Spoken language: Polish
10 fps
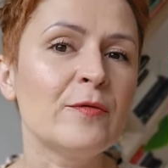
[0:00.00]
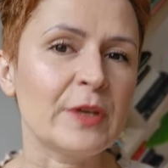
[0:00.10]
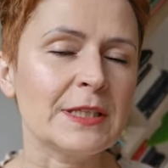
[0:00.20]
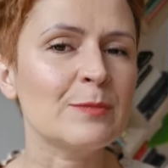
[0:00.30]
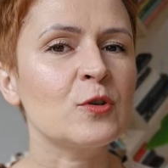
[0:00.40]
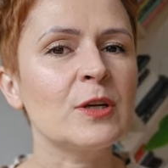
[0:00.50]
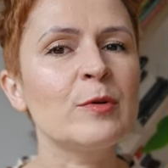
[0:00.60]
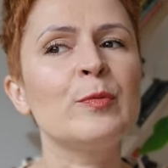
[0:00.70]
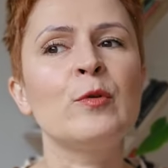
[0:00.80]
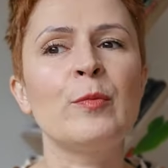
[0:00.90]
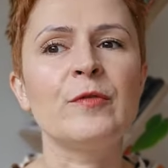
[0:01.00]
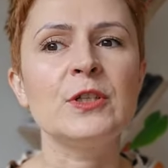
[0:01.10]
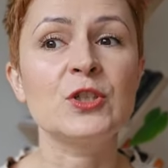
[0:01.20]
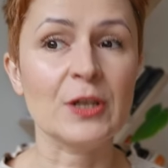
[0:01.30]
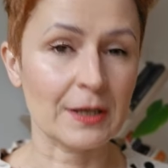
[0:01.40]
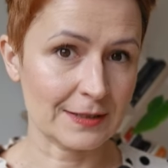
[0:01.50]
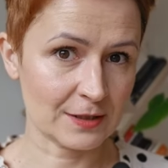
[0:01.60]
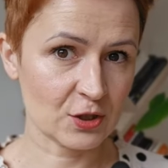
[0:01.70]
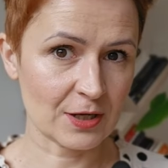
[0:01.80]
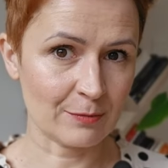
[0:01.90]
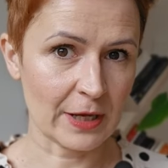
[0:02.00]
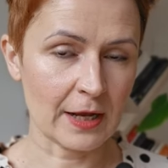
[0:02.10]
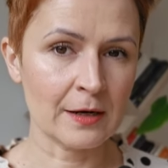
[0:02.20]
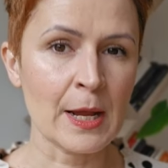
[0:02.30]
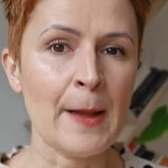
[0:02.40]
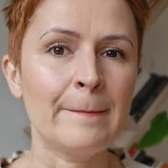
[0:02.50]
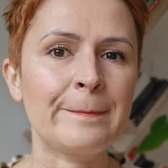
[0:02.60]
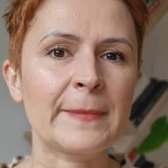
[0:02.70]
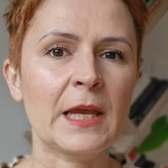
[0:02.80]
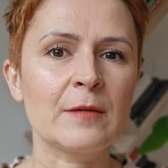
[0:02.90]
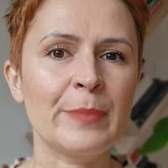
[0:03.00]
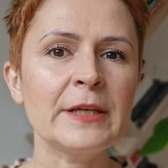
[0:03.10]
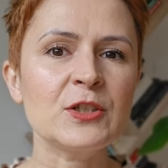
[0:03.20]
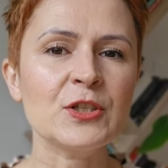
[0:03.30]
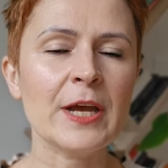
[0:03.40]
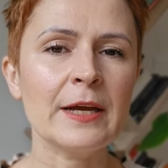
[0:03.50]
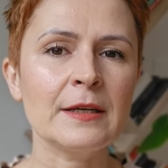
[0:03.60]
Więc można by było powiedzieć, że klasyczna biel mm, będzie,